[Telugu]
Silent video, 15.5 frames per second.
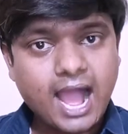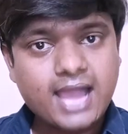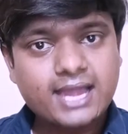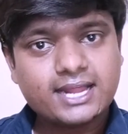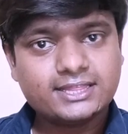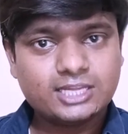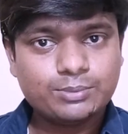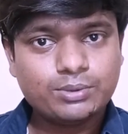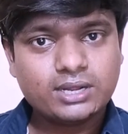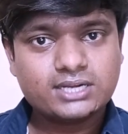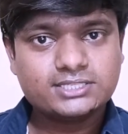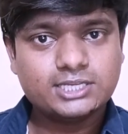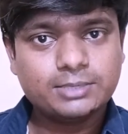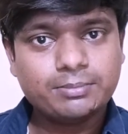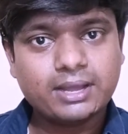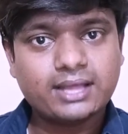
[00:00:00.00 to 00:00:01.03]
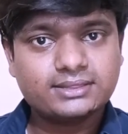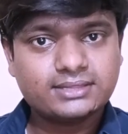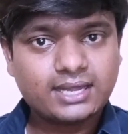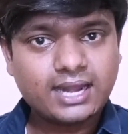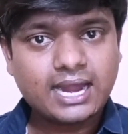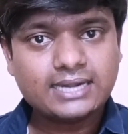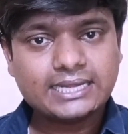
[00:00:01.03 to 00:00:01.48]
ఆయన త్రిపుర సినిమా
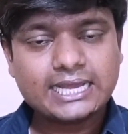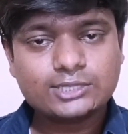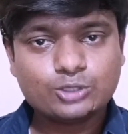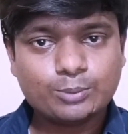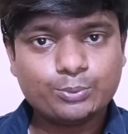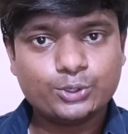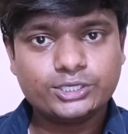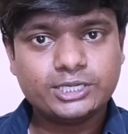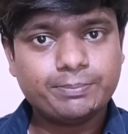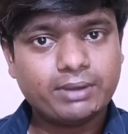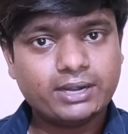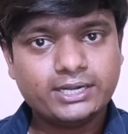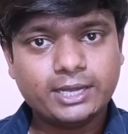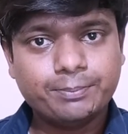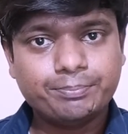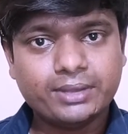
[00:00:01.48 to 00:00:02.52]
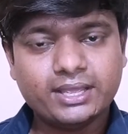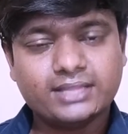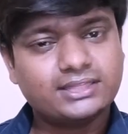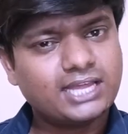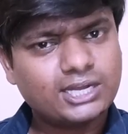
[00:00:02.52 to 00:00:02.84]
తన అటాక్తో పోటీ పడడంపై